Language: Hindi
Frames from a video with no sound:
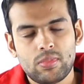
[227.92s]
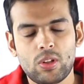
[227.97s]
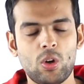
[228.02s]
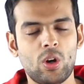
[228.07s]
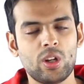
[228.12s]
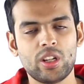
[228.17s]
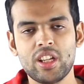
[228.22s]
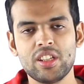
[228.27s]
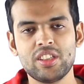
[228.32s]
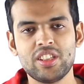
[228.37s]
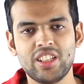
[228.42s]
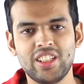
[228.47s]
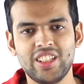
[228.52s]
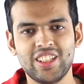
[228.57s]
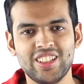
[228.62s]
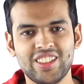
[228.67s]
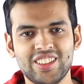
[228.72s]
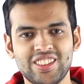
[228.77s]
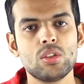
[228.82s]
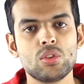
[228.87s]
और क्या
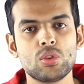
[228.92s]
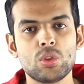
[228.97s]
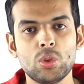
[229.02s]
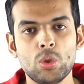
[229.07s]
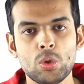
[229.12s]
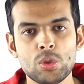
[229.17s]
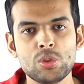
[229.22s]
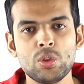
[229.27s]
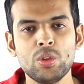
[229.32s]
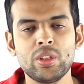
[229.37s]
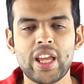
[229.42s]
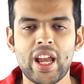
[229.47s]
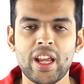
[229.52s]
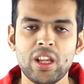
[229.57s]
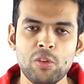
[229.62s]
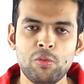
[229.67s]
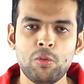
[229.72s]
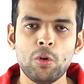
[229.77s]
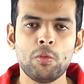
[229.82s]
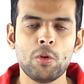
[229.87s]
चाहिए सो so, दोस्तों
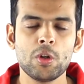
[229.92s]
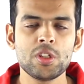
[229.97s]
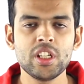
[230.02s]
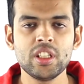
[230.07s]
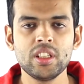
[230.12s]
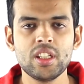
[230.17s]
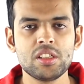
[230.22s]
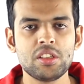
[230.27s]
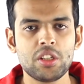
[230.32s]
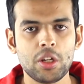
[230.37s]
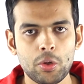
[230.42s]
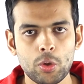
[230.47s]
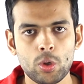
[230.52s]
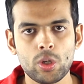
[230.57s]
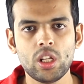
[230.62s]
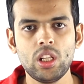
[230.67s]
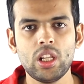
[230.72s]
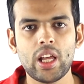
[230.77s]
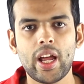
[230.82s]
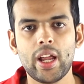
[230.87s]
थैंक यू फॉर वॉचिंग दिस
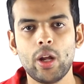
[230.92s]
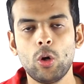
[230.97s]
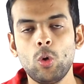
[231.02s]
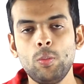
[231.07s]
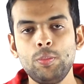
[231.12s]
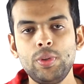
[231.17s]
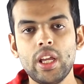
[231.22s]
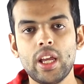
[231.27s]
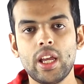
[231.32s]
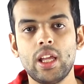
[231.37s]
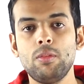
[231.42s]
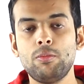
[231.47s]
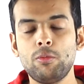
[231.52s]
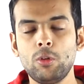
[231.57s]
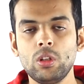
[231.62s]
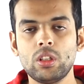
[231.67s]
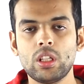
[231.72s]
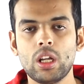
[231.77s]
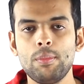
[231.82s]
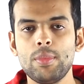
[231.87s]
ट्यूटोरियल आई होप ये
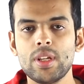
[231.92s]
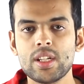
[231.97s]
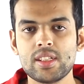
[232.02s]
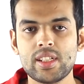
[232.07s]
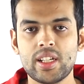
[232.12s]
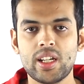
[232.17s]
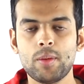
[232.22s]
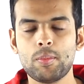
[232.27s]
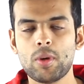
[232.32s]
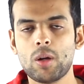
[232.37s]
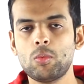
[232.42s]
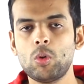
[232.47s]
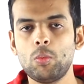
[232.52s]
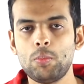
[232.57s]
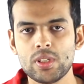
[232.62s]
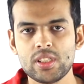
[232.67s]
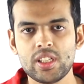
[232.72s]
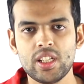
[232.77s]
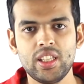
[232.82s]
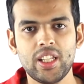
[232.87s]
हेल्पफुल था मेरा सेटअप आपको
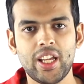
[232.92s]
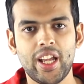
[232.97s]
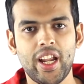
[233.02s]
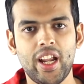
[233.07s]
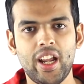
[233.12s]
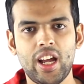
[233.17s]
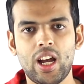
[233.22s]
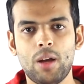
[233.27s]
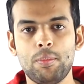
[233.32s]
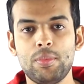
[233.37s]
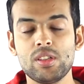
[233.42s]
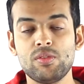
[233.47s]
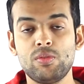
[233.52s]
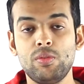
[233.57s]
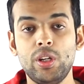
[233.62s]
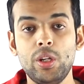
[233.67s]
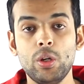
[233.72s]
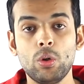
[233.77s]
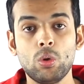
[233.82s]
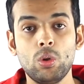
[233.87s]
पसंद आया आप इस
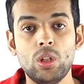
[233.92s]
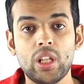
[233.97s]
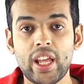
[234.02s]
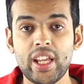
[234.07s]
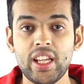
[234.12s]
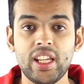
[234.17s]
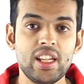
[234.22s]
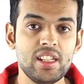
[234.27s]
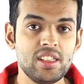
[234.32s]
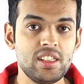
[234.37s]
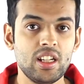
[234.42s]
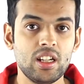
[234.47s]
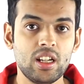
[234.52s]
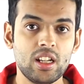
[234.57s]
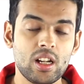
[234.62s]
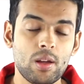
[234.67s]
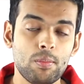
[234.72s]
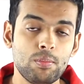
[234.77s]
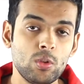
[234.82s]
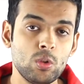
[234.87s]
वीडियो को लाइक कीजिए
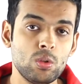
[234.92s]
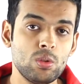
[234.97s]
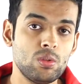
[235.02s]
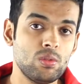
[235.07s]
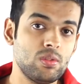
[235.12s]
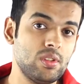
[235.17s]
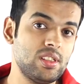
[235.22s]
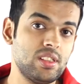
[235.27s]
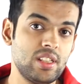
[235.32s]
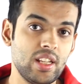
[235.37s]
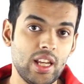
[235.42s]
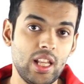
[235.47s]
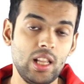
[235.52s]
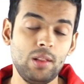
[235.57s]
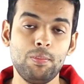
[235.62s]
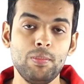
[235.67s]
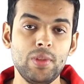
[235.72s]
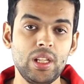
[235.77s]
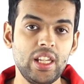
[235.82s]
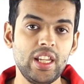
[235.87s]
अगर आपको इससे
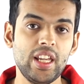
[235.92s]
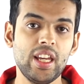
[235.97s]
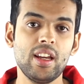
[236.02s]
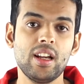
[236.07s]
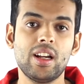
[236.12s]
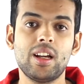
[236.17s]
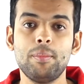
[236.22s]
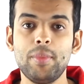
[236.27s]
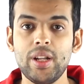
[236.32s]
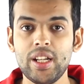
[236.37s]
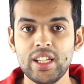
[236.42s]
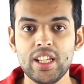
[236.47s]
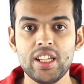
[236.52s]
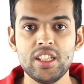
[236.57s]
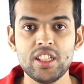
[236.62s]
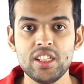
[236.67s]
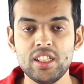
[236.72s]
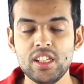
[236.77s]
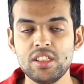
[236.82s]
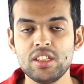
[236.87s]
हेल्प मिली है कमेंट
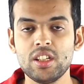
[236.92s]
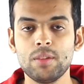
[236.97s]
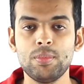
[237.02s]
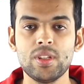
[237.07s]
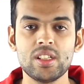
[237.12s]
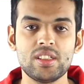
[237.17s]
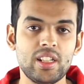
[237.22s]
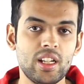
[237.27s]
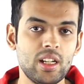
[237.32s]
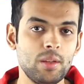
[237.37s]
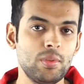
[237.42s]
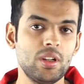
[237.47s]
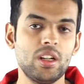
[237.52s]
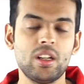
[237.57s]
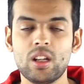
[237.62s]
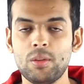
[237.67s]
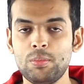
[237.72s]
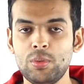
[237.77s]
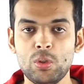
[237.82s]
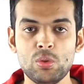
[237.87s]
कीजिए नीचे अपना सेटअप
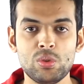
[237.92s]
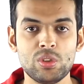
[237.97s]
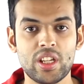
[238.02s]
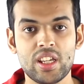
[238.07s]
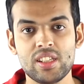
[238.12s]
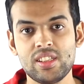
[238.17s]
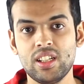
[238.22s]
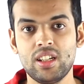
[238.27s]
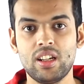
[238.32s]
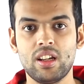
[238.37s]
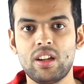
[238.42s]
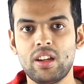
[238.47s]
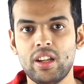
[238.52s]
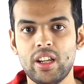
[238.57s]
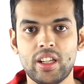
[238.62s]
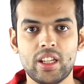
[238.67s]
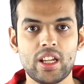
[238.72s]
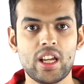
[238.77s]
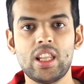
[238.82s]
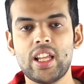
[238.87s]
अगर आप यूज़ कैसे कर रहे
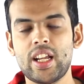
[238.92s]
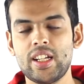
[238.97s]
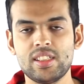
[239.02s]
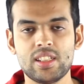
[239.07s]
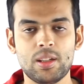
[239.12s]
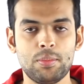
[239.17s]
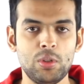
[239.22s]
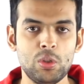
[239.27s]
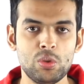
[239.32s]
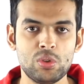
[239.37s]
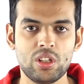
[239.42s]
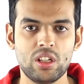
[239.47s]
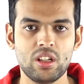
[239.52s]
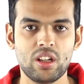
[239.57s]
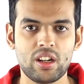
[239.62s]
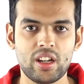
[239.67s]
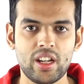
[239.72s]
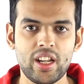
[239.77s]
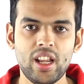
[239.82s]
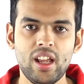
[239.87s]
हैं क्या लाइट्स आप यूज़
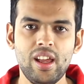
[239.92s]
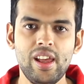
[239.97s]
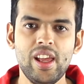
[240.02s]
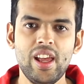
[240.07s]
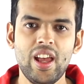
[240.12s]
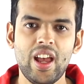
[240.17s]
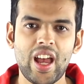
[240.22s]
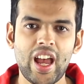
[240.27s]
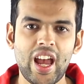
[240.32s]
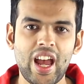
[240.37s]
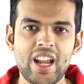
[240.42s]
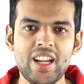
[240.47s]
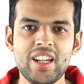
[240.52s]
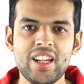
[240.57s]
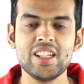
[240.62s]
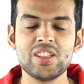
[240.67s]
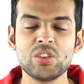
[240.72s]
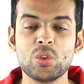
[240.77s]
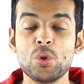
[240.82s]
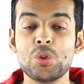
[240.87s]
कर रहे हैं
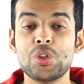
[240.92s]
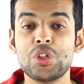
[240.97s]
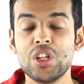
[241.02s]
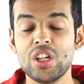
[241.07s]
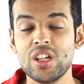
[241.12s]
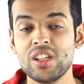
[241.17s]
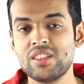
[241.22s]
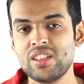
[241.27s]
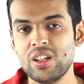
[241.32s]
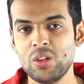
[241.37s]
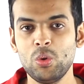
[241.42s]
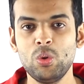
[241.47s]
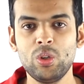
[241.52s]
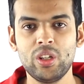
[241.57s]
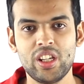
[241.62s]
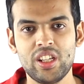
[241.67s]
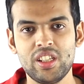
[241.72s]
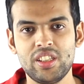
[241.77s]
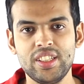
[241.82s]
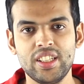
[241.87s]
इसको शेयर ज़रूर
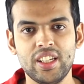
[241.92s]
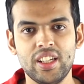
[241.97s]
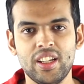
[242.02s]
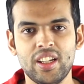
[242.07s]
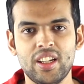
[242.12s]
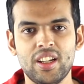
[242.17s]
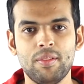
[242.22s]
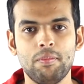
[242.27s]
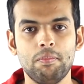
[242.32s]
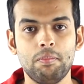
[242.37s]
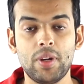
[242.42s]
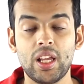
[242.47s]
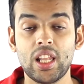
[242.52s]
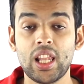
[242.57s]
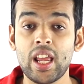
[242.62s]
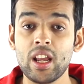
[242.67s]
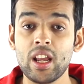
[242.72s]
कीजिए बेल